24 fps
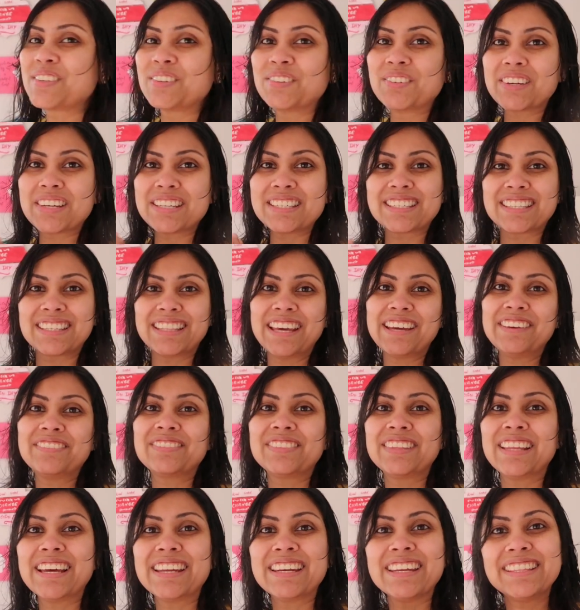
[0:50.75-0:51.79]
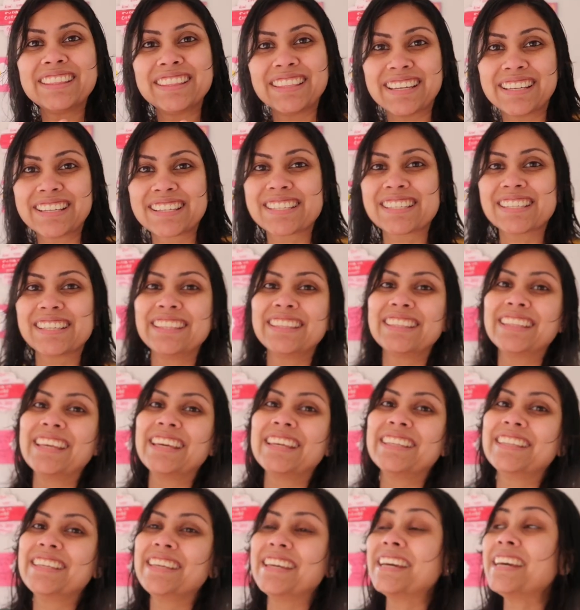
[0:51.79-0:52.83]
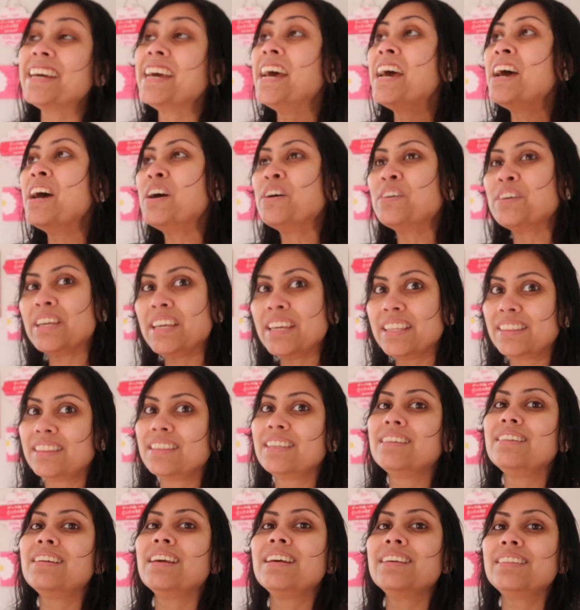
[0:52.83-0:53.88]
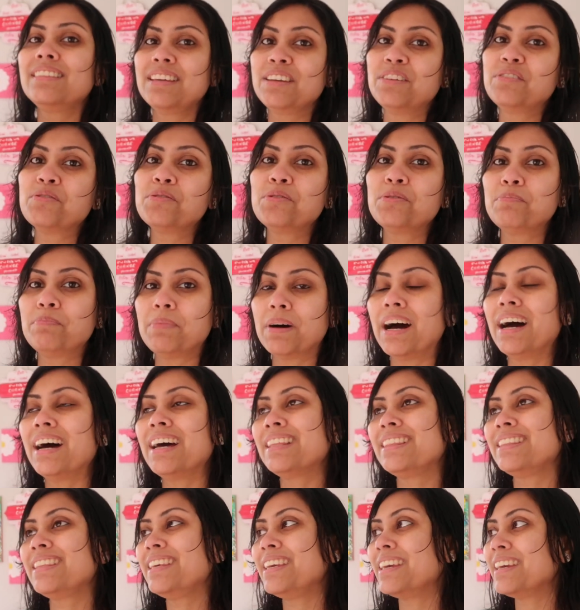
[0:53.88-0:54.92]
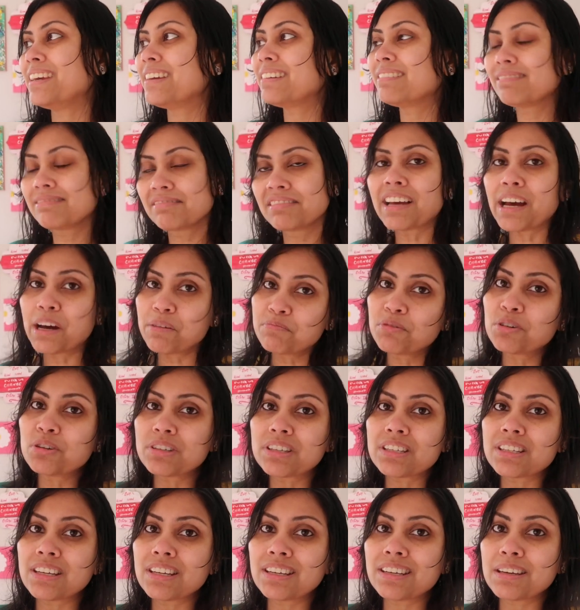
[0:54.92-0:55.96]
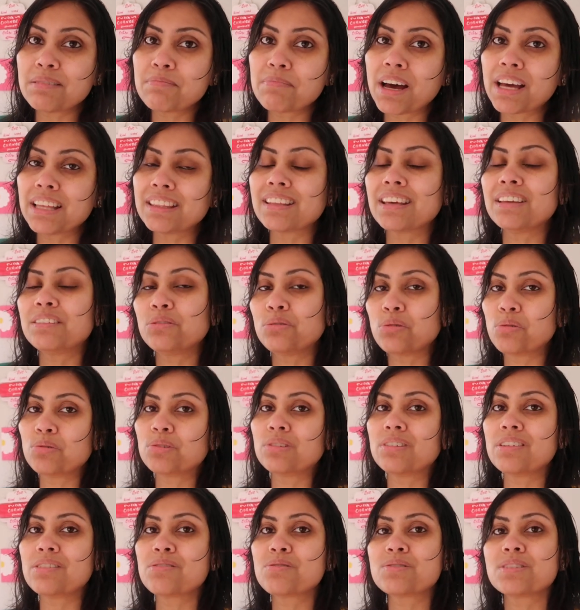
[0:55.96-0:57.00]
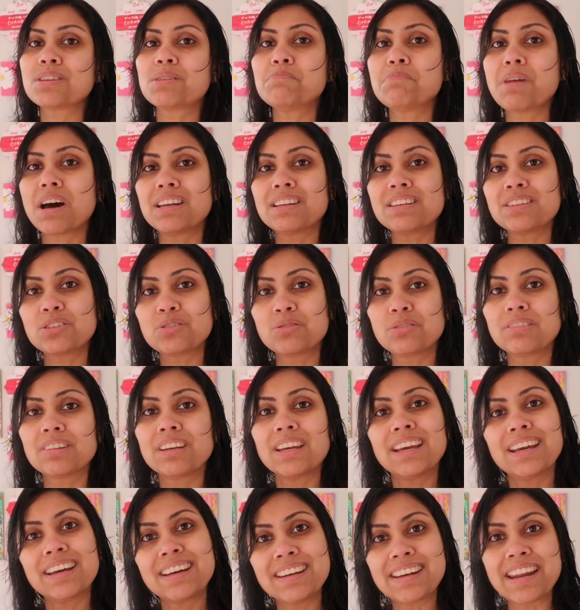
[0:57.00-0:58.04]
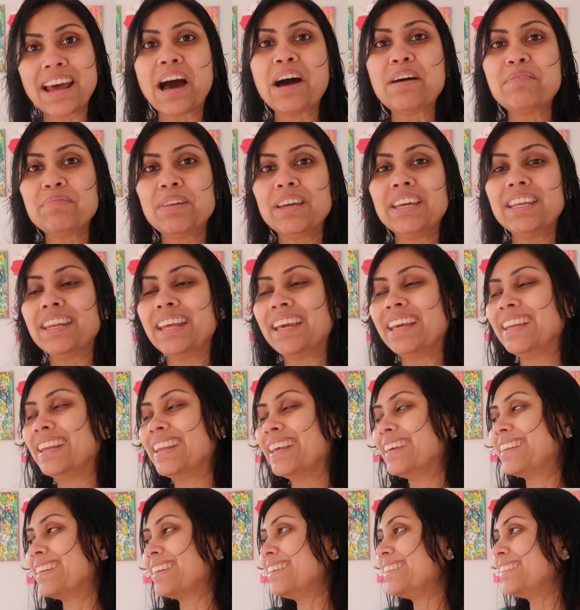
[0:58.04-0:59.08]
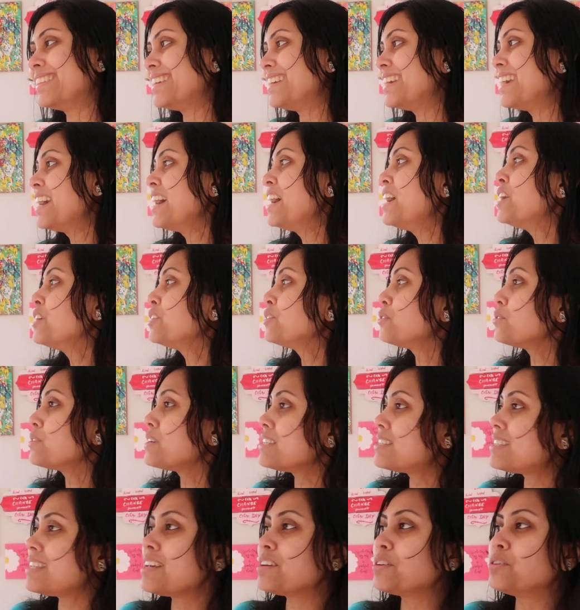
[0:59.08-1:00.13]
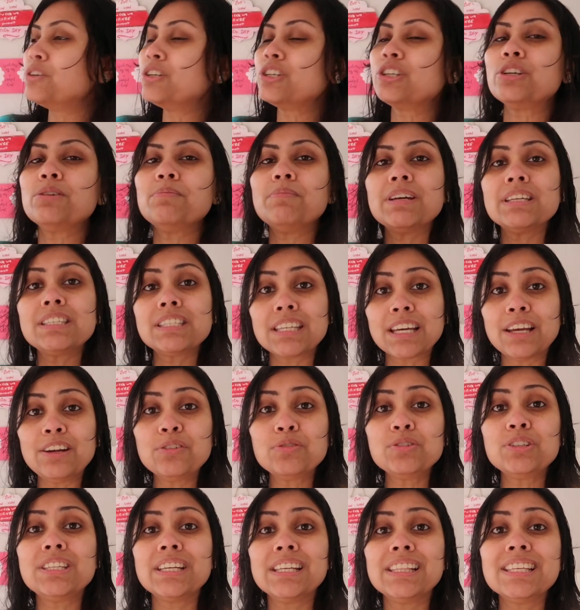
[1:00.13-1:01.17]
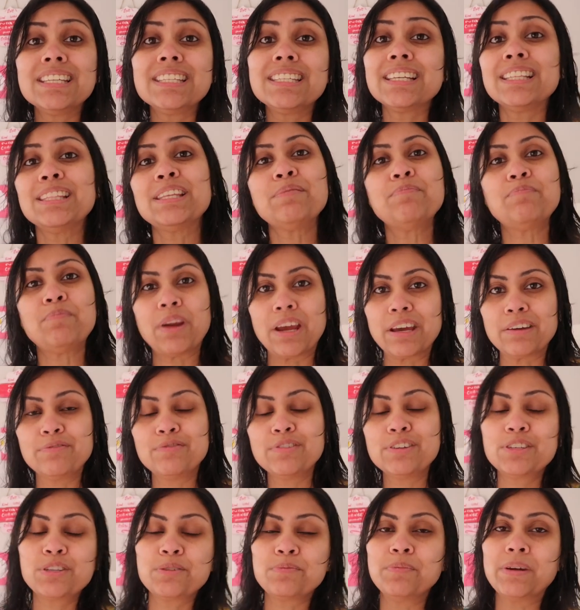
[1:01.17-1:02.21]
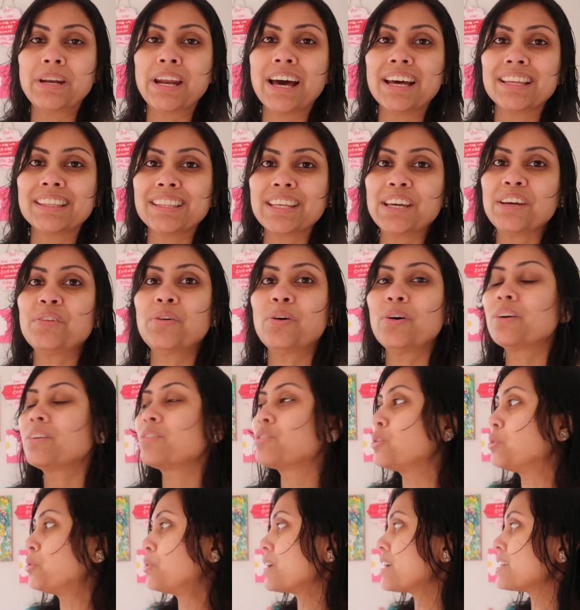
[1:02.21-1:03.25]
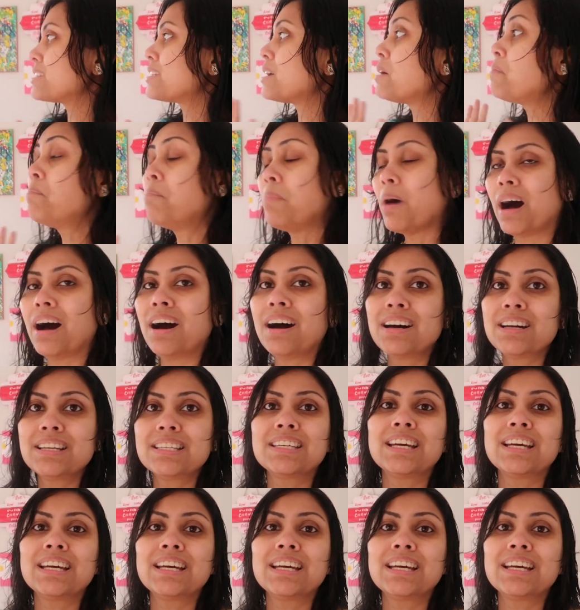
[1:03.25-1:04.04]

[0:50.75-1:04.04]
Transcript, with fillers: सूरज देवता ने दर्शन दे दिए इतने दिनों बाद ये कम खुशी की बात है दो दिनों से बारिश रुकने का नाम ही नहीं ले रही थी तो इसी खुशी में चलो जल्दी जल्दी ब्रेकफास्ट बनाते हैं और थोड़ा सा बाहर